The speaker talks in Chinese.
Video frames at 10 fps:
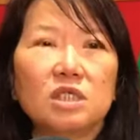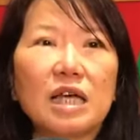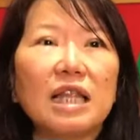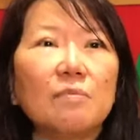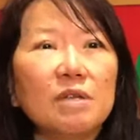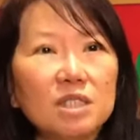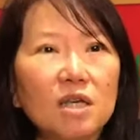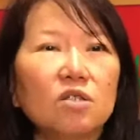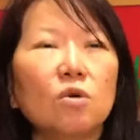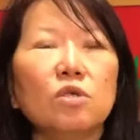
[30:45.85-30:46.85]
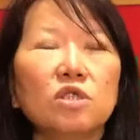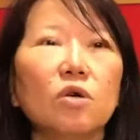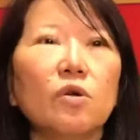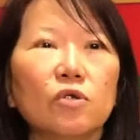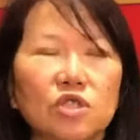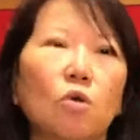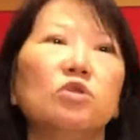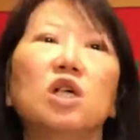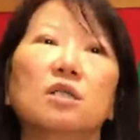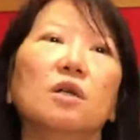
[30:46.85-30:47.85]
萨拉米这些东西都有熟
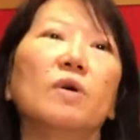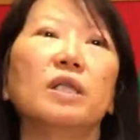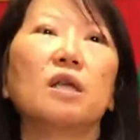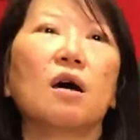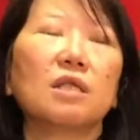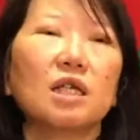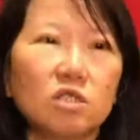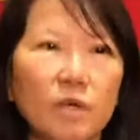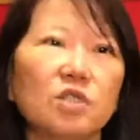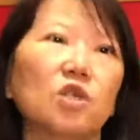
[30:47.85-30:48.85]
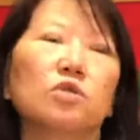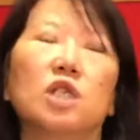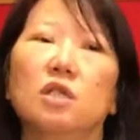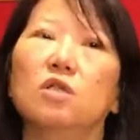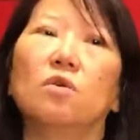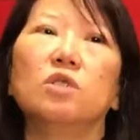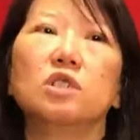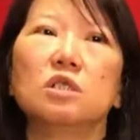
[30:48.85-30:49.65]
成的味道，他喜欢熟成的东西。